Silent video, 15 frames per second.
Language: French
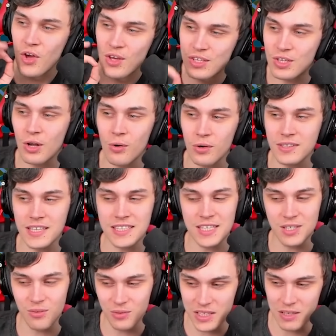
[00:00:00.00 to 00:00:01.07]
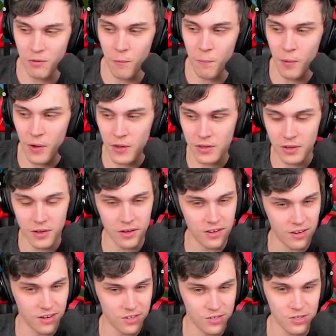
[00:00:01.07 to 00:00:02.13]
selon une décision qu'ils vont prendre
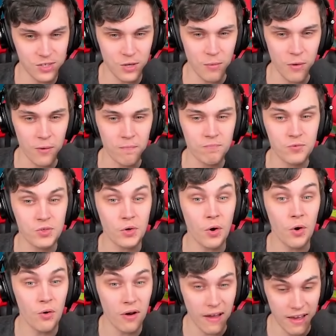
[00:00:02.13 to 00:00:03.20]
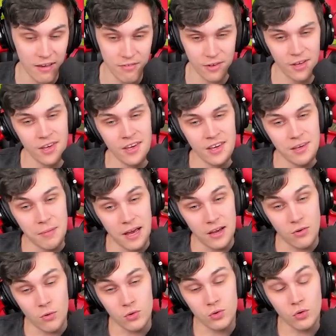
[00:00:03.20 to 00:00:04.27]
euh, justement durant le live,
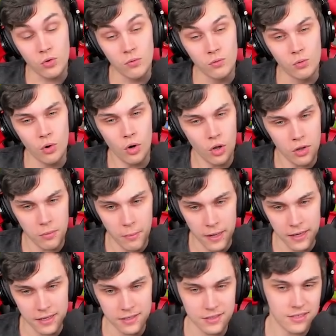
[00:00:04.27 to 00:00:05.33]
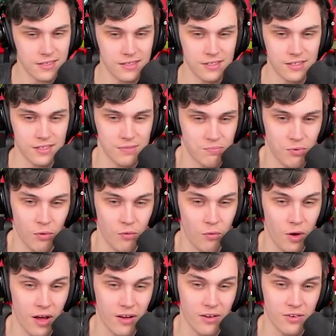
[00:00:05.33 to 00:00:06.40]
bah, on se retrouve nous le lendemain euh, pour
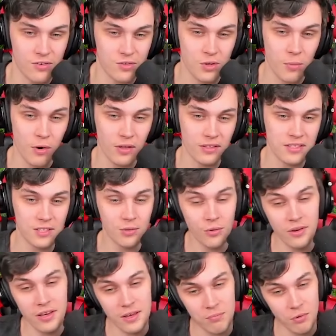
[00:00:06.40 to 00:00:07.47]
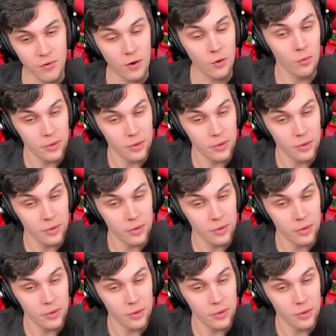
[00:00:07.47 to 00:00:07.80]
voir euh, justement leur décision et pour voir le